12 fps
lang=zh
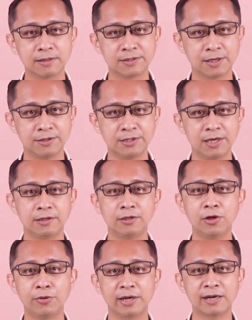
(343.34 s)
的呈现
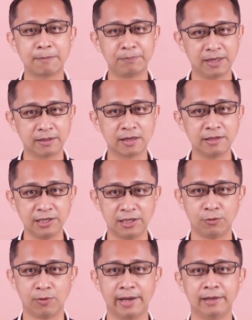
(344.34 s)
又会让别人
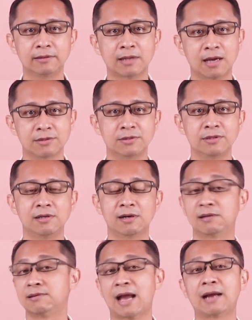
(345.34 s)
以为他是一个
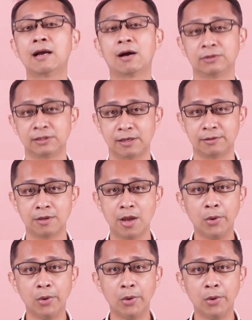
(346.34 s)
很难搞的人，